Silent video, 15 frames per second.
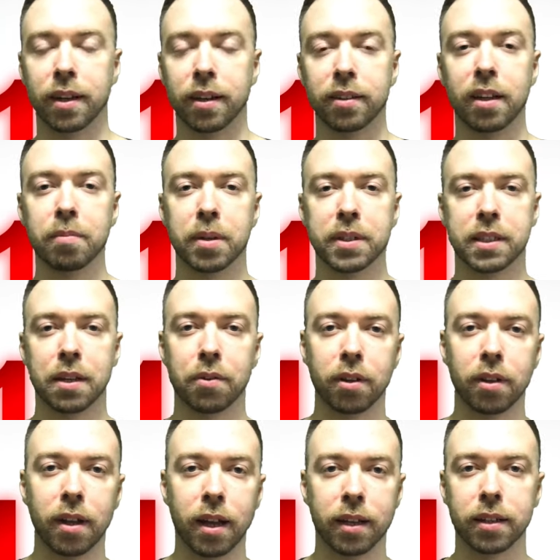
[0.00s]
на канал,
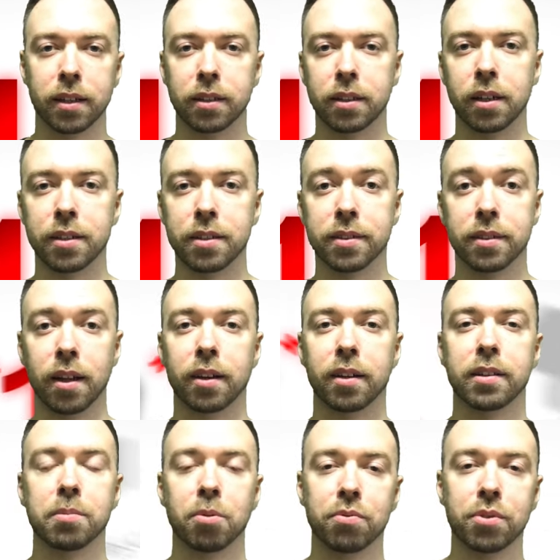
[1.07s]
поставил лайк или дизлайк
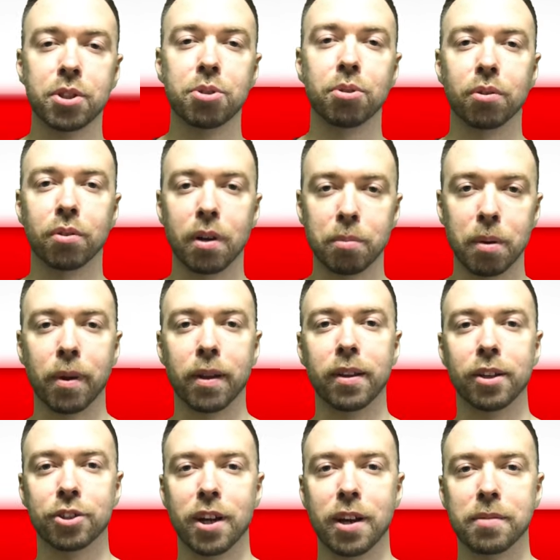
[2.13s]
этому видео, ну а мы
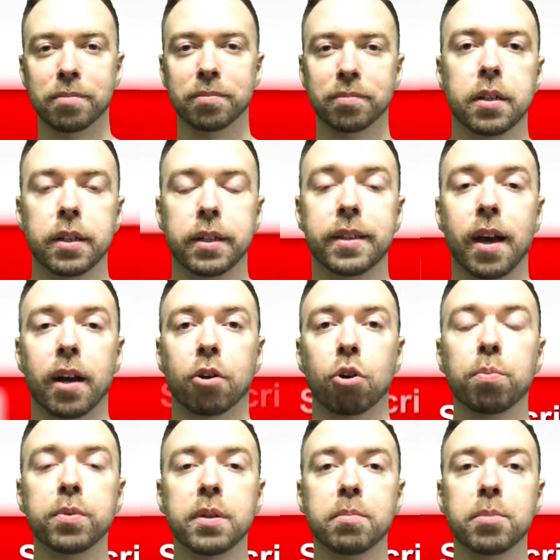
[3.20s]
продолжаем. Итак,
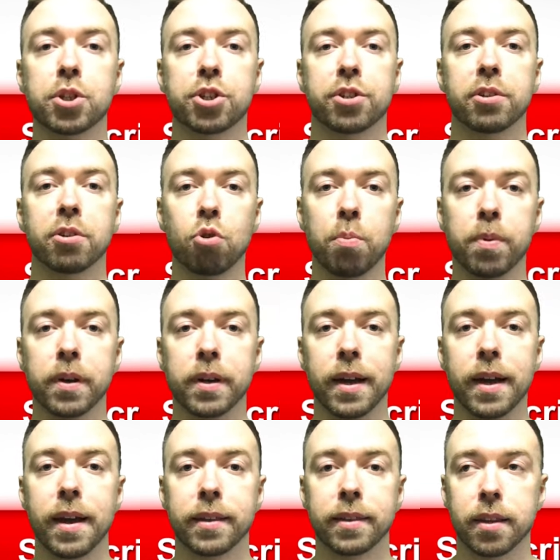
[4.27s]
крупные мышечные группы –
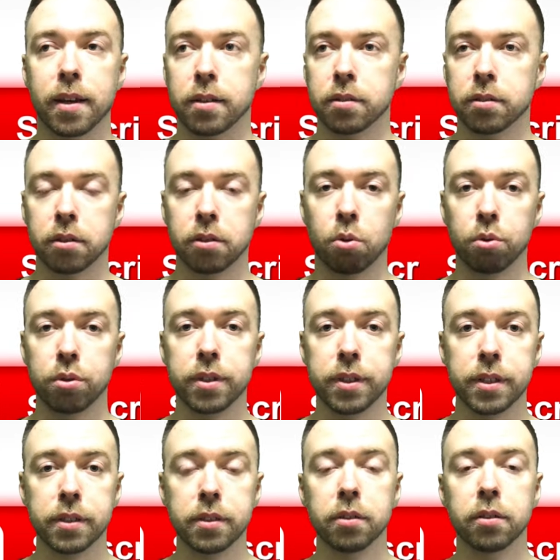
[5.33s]
это
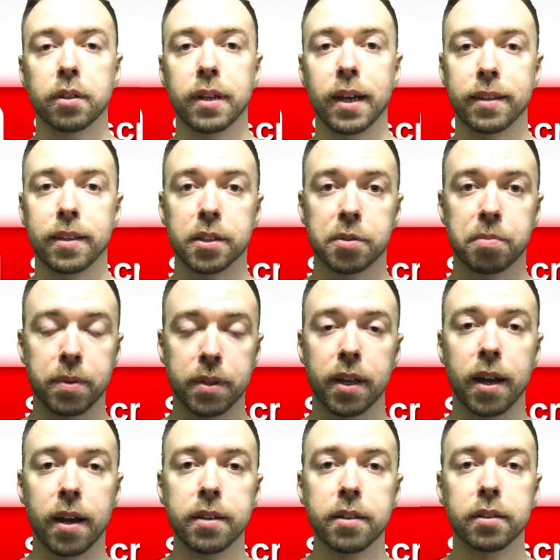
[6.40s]
грудные, это
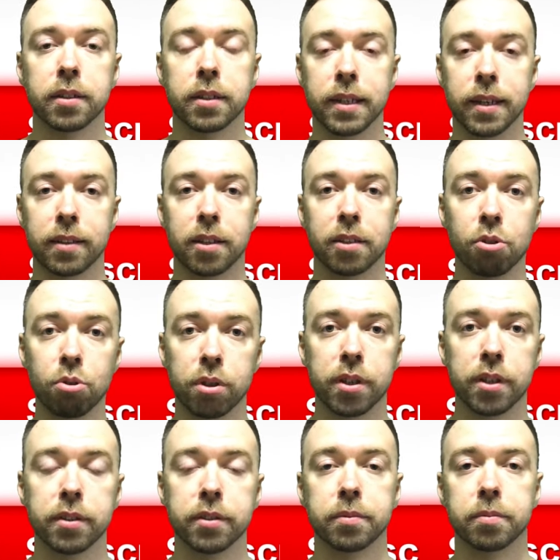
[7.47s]
спина и это
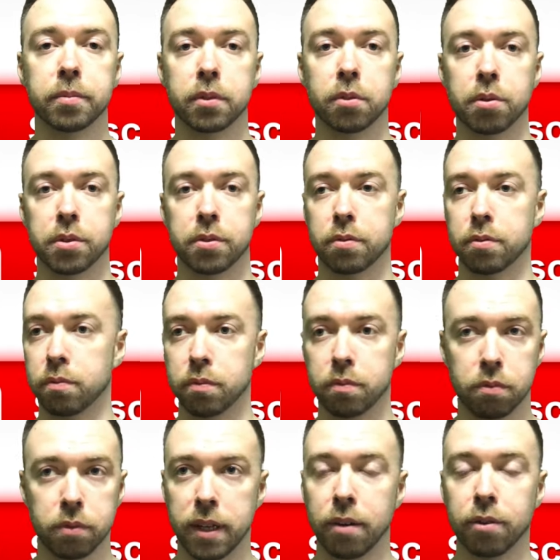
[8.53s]
ноги. То есть
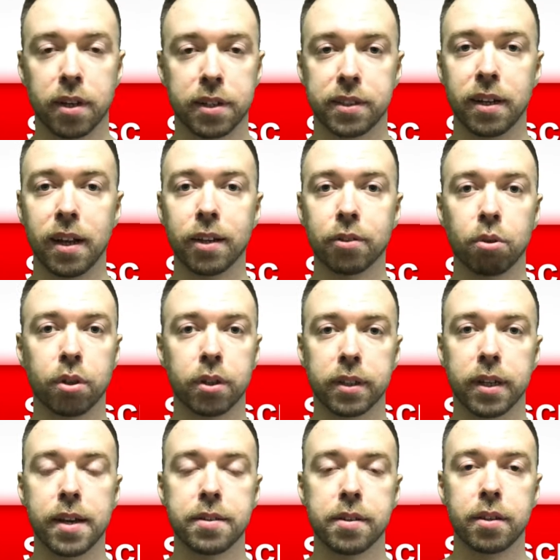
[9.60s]
я вот разделяю только
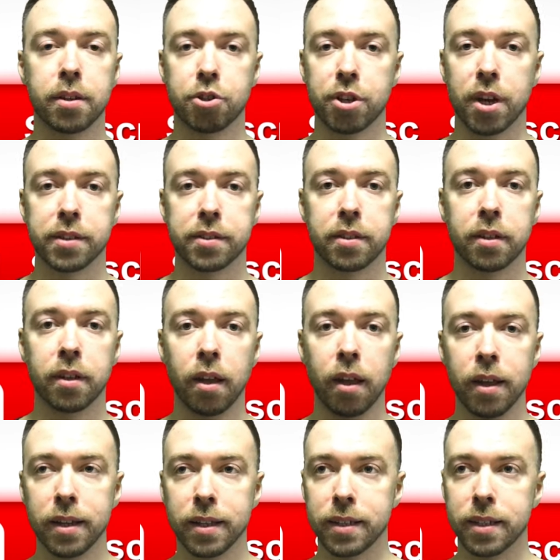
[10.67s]
на эти три части.
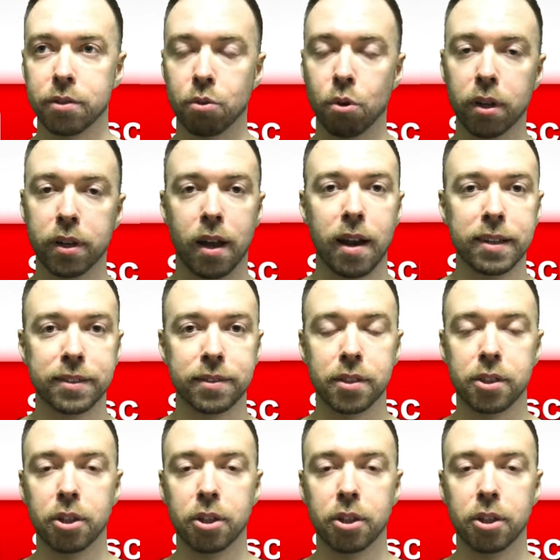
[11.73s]
И только раз в